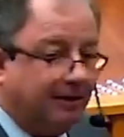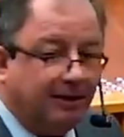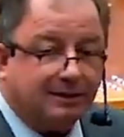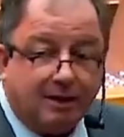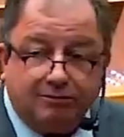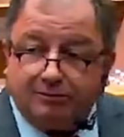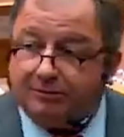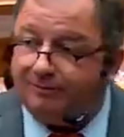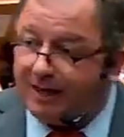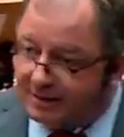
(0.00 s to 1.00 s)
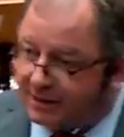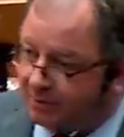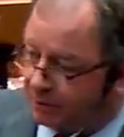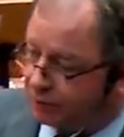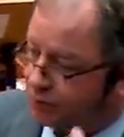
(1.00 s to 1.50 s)
Então, veja,
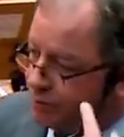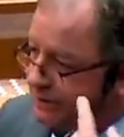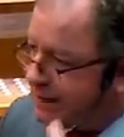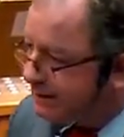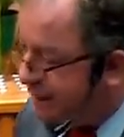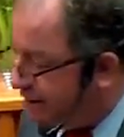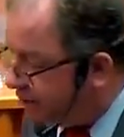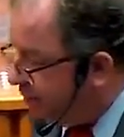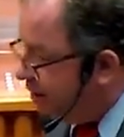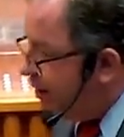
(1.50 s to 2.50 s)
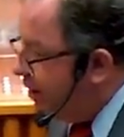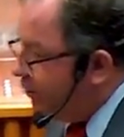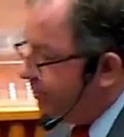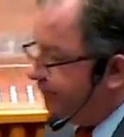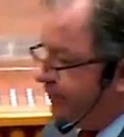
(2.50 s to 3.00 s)
irmãos, como isso é sério.
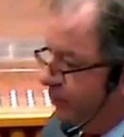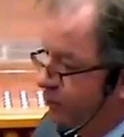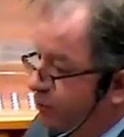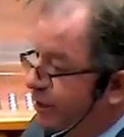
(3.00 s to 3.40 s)
O